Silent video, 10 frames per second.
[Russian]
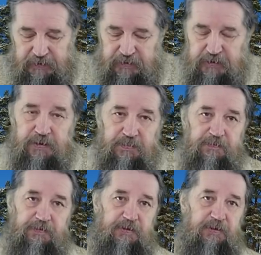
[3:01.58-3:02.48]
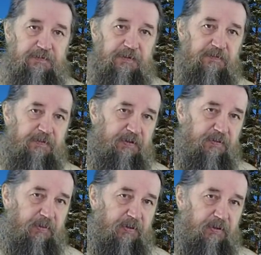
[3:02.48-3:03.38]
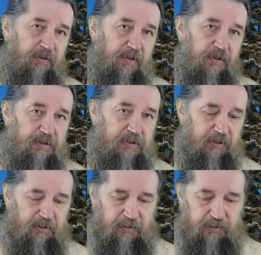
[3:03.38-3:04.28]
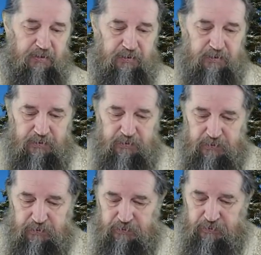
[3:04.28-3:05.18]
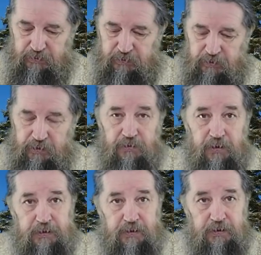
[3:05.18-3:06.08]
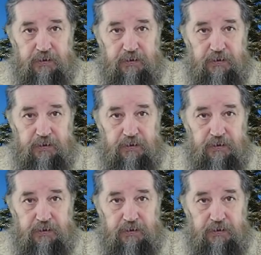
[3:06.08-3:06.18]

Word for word: здесь мы в отрывке видим – что Иоанн